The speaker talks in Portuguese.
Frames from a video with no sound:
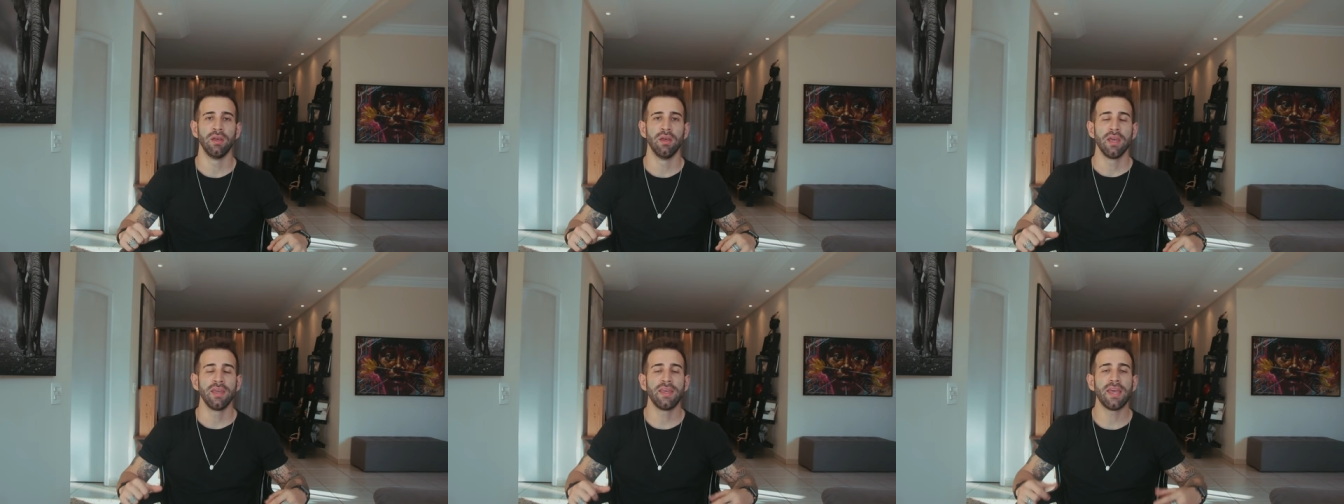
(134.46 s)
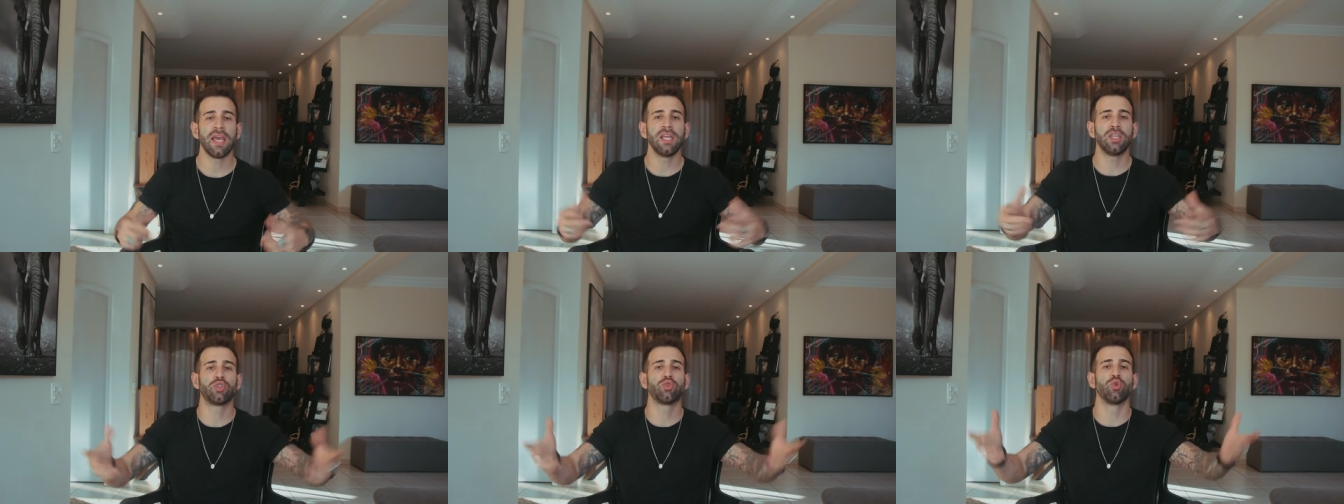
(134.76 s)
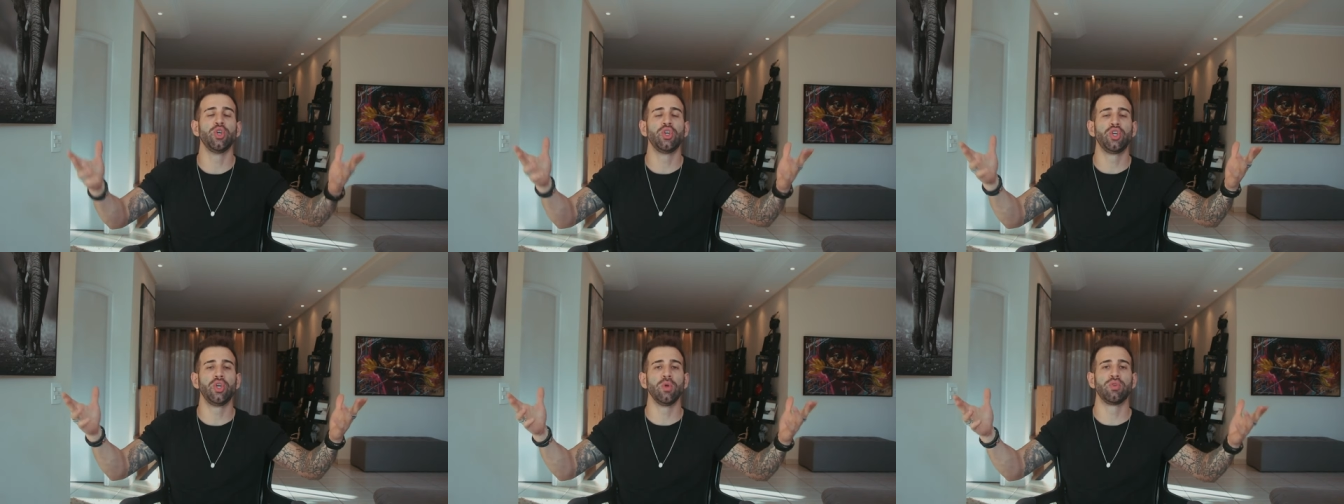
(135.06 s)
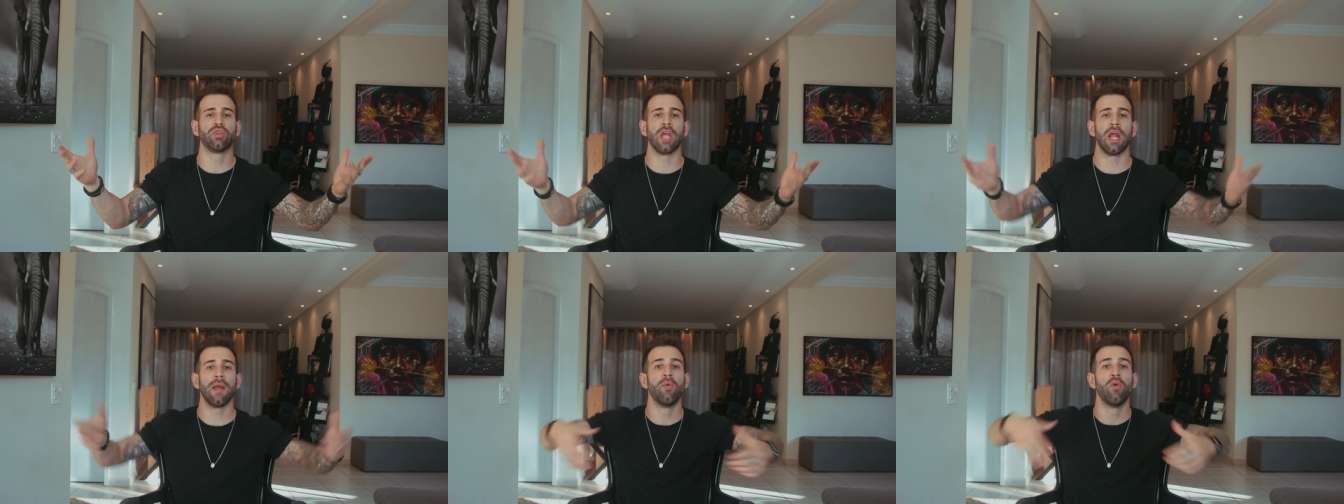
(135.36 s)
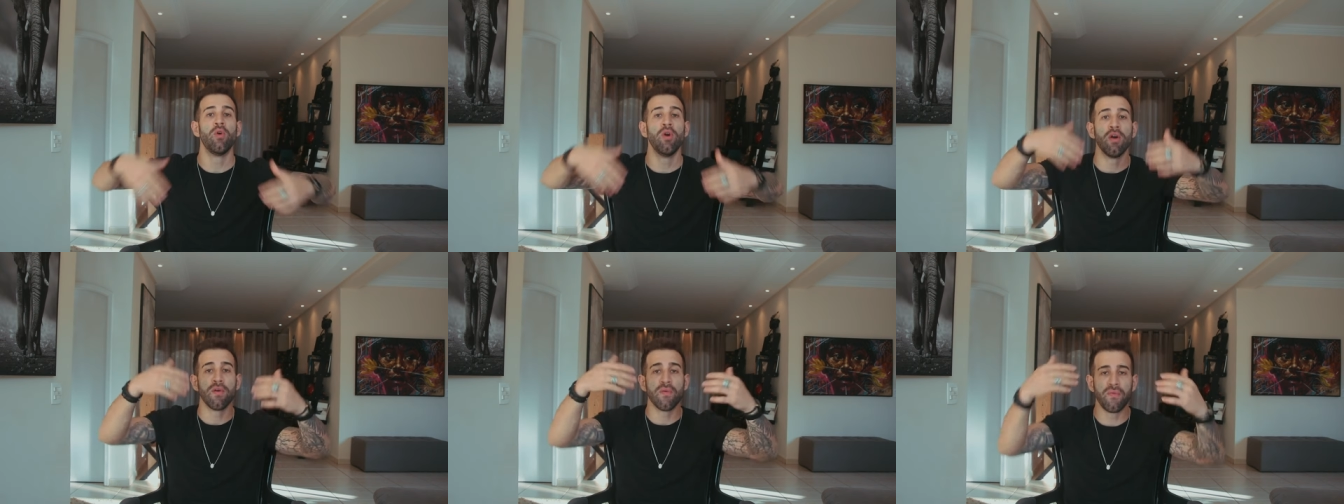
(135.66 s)
e aí surgiu o
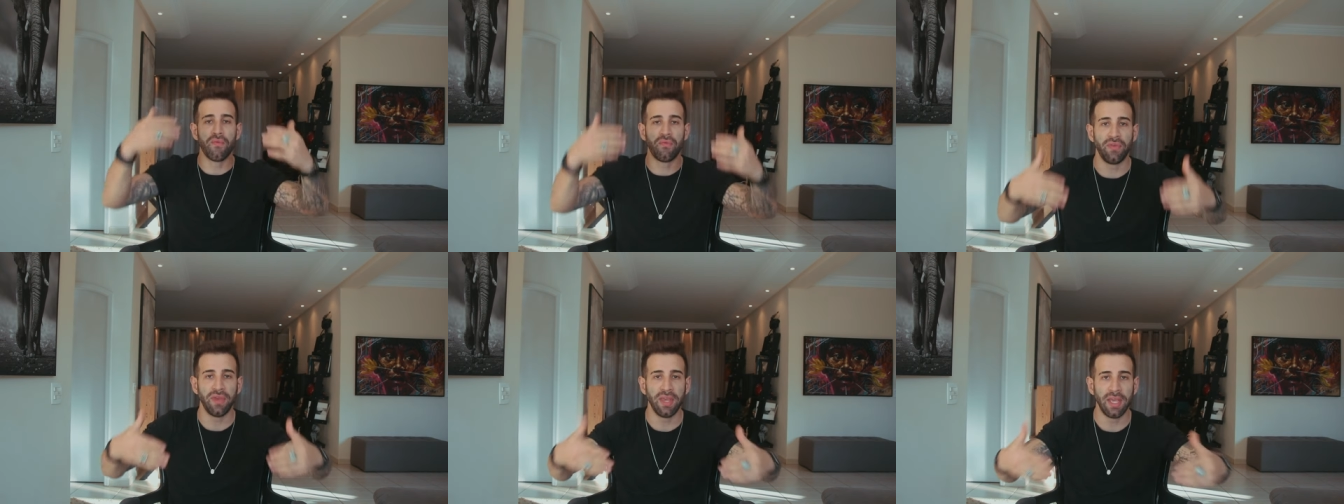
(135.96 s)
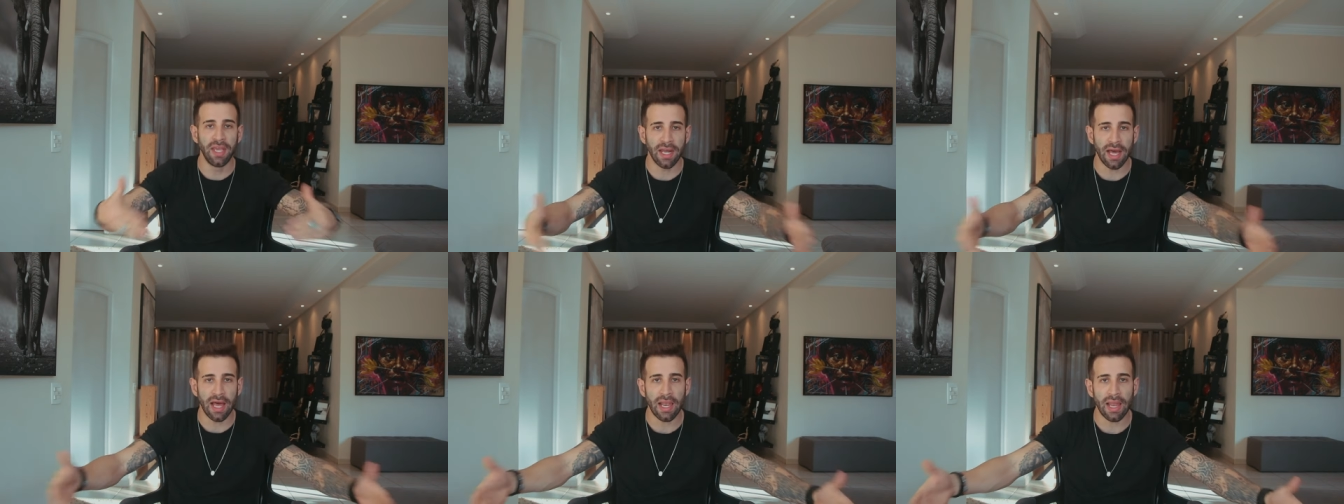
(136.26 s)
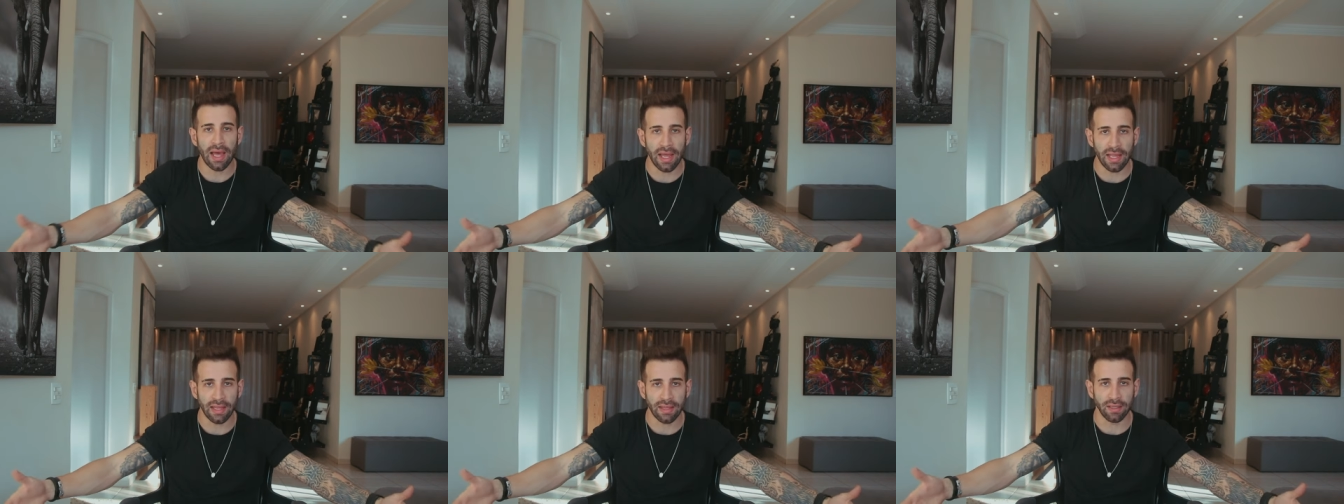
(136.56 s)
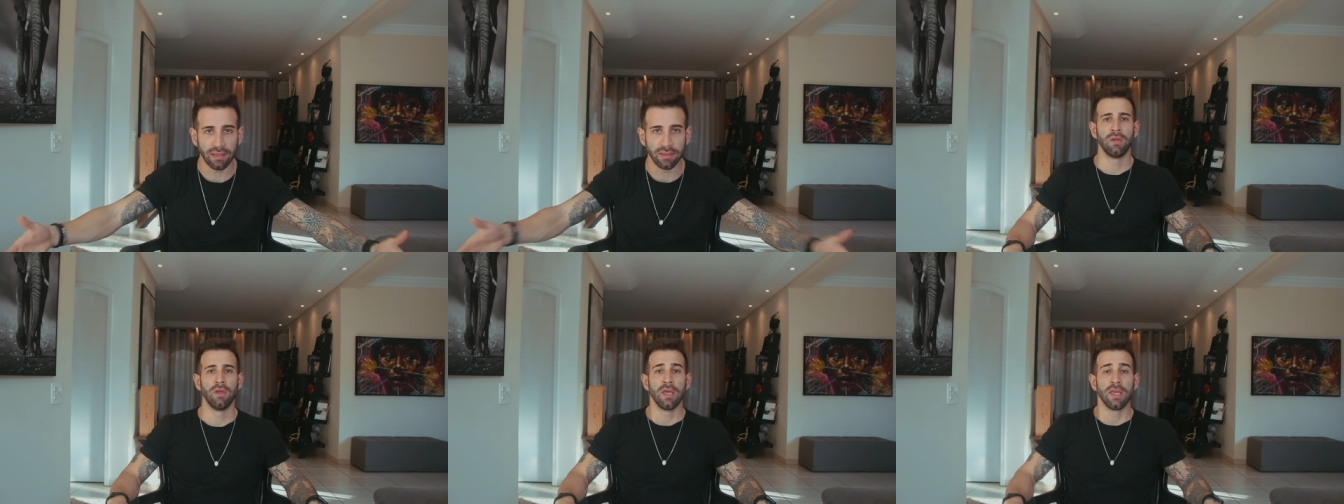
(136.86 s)
termo vira-lata.